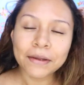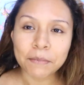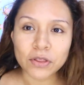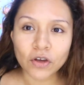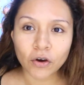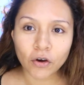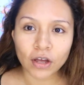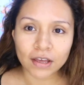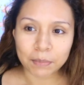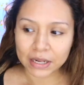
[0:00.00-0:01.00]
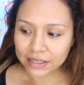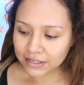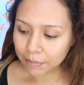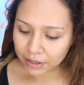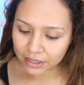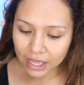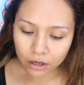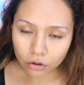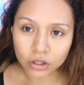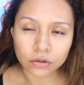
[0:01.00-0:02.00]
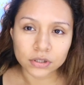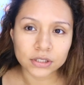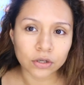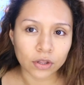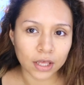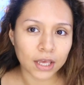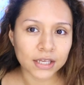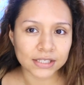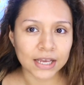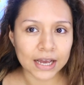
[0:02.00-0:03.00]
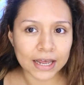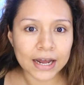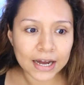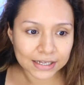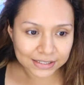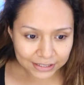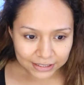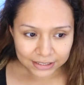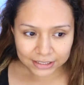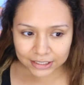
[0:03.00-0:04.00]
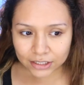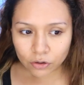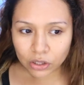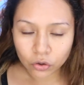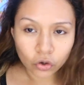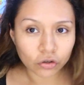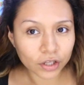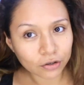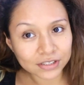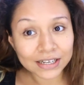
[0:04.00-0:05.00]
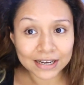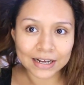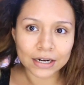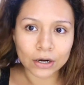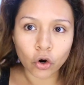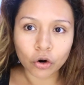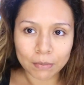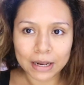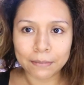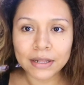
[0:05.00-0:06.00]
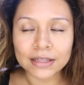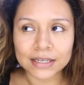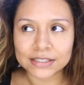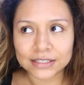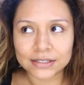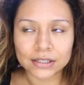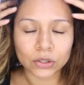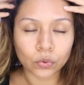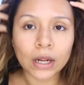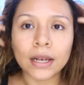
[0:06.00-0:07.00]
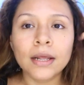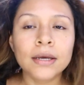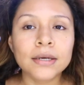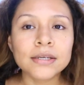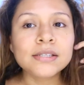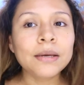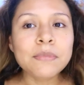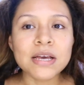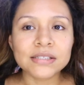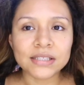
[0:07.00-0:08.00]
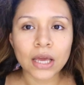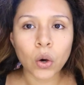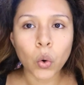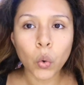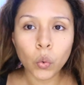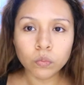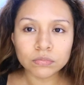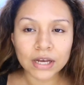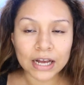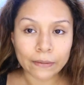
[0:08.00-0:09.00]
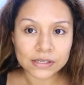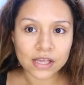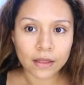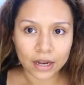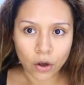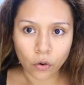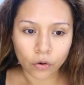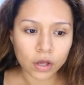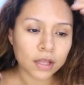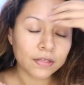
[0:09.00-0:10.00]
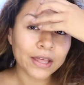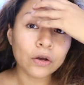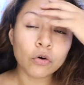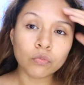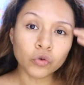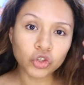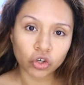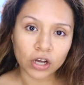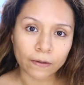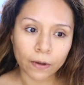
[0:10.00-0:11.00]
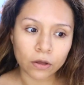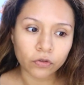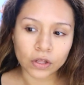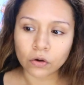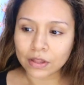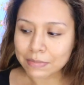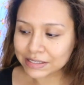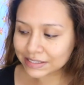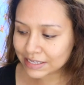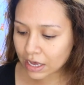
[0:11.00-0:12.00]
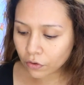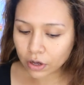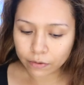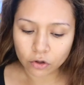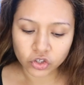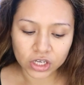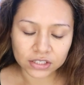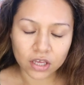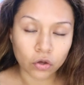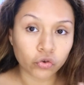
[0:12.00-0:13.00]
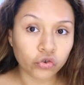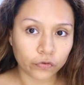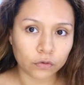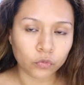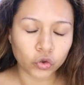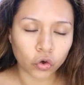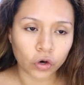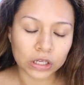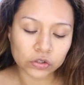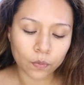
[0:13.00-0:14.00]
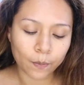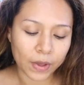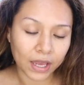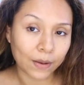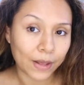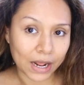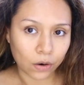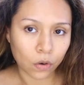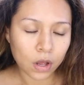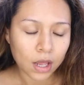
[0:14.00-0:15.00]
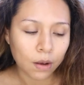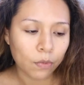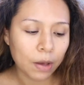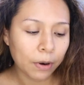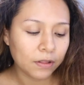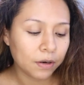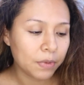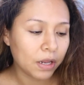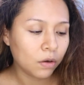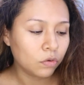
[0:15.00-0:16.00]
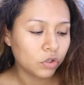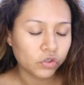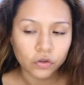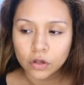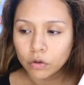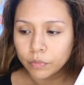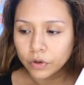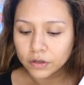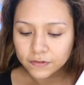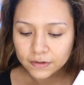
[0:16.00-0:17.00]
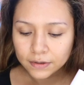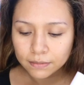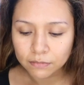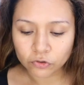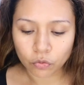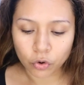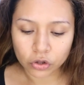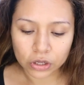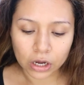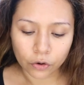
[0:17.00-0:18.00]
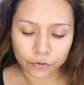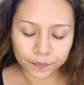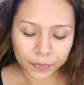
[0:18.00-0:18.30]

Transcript: me dio eh, pereza peinarlo, entonces lo dejé que secara así. Y cuando lo dejo secar normalmente, así natural, se me hace una cabeza de león. Tengo mucho cabello, tengo demasiado cabello, chicas, que yo sufro mucho con eso en el verano. Voy a prender mi aire acondicionado porque sí, estoy muriendo de calor.